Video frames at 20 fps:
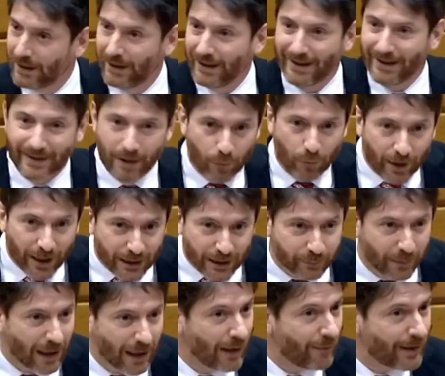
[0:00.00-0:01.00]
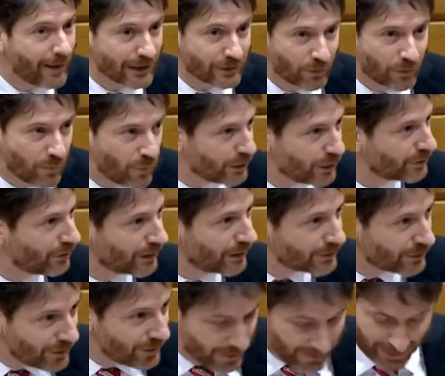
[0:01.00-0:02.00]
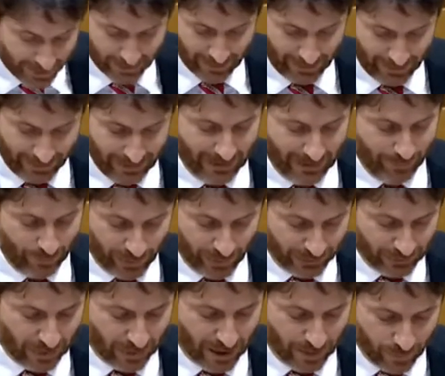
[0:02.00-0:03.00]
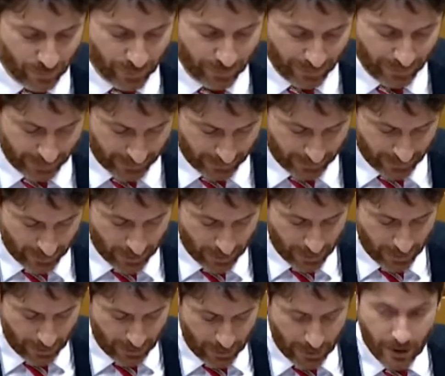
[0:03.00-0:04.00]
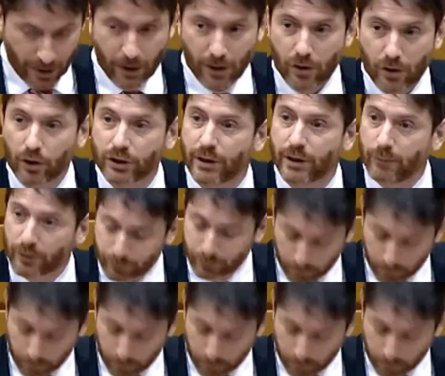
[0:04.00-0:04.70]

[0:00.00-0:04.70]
y de buenas palabras, como esto que estoy diciendo aquí, que puede sonar muy bien, nos hemos